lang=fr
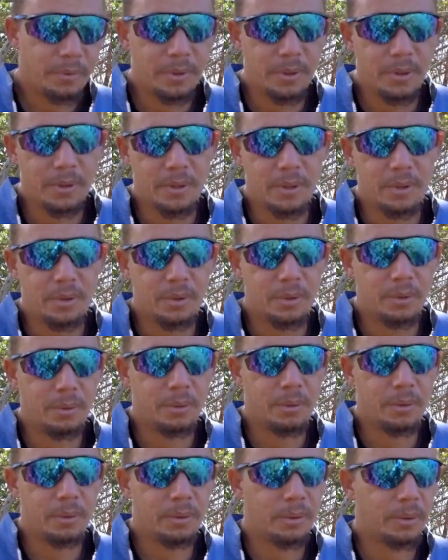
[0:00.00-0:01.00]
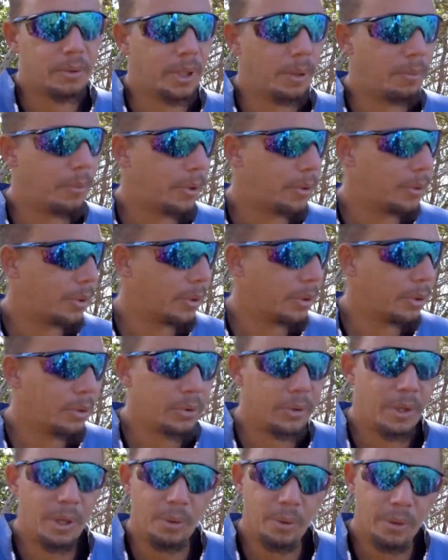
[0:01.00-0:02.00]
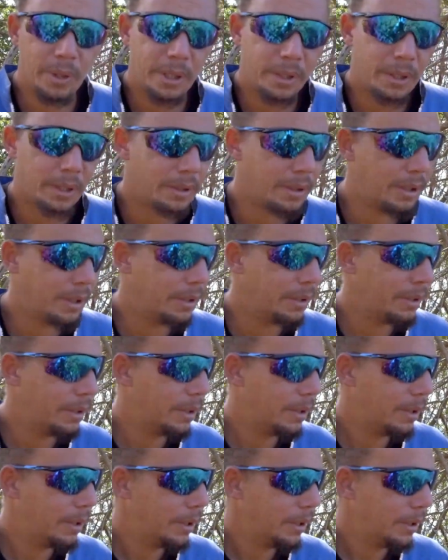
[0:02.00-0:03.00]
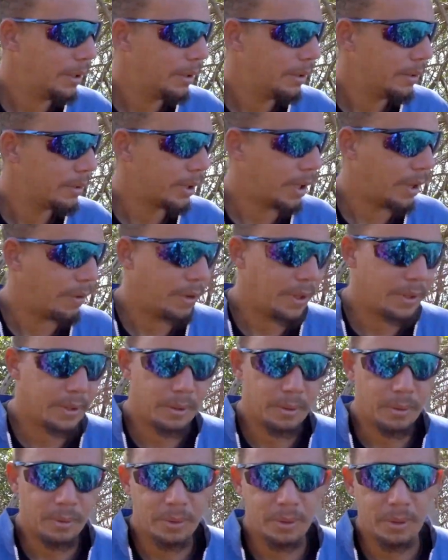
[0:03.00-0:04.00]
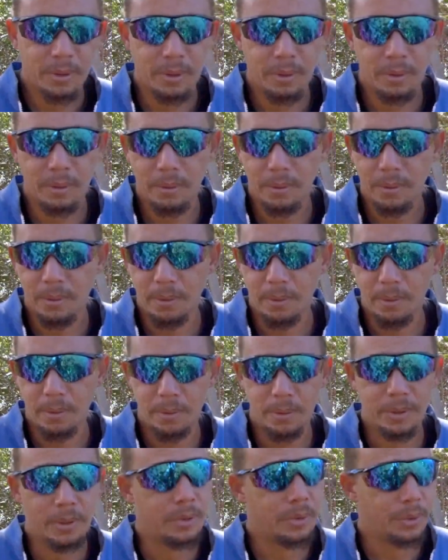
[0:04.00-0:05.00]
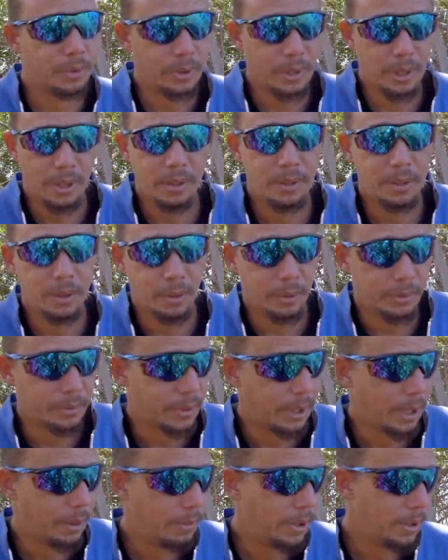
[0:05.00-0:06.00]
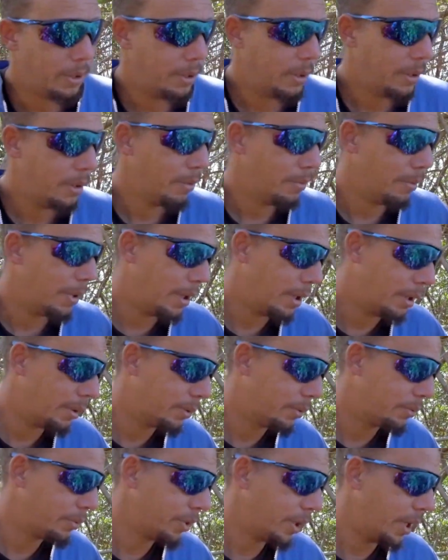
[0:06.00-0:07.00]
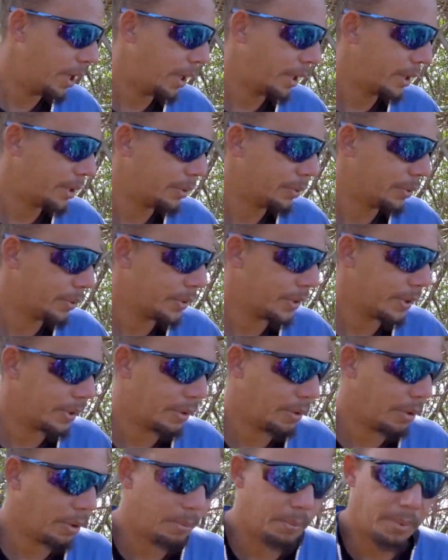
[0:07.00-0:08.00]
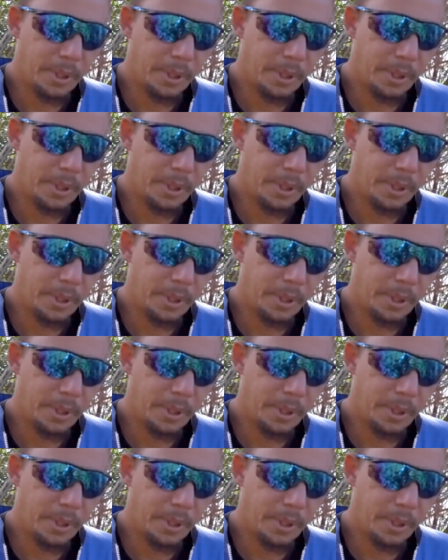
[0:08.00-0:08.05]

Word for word: fait des études euh, notamment en Angleterre, au Canada, travailler dans euh, des, hôtels, des grandes tables. est revenu à la Réunion, c'était en